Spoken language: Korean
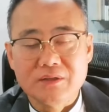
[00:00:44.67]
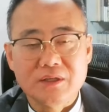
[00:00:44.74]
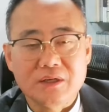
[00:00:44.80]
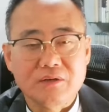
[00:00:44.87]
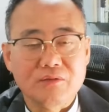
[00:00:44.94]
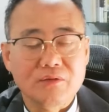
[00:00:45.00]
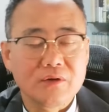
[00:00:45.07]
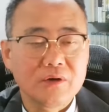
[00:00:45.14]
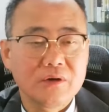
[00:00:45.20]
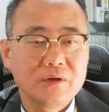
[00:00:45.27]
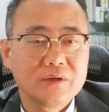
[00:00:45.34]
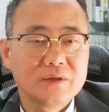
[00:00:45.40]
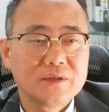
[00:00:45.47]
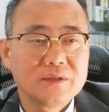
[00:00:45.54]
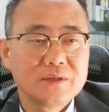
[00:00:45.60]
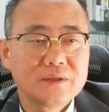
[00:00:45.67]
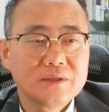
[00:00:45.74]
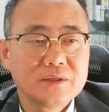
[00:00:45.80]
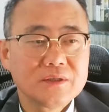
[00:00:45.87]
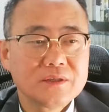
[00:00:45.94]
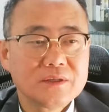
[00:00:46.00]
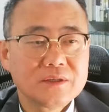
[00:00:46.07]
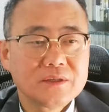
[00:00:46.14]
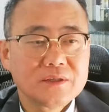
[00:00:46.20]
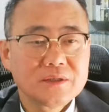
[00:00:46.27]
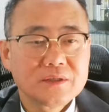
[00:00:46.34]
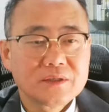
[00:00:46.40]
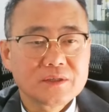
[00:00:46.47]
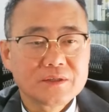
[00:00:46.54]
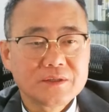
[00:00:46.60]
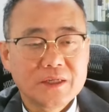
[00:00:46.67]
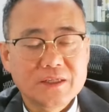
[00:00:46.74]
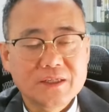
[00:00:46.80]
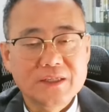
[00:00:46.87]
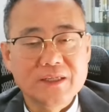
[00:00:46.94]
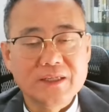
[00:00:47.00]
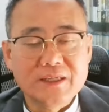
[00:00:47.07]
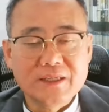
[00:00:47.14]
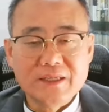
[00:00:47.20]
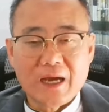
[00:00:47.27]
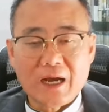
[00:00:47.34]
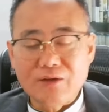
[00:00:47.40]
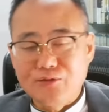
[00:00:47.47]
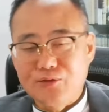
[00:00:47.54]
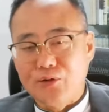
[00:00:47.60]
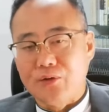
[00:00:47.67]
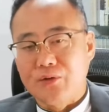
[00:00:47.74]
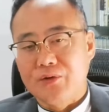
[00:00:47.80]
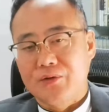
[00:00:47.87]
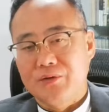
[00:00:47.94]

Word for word: 하더라고요. 근데 이 약속.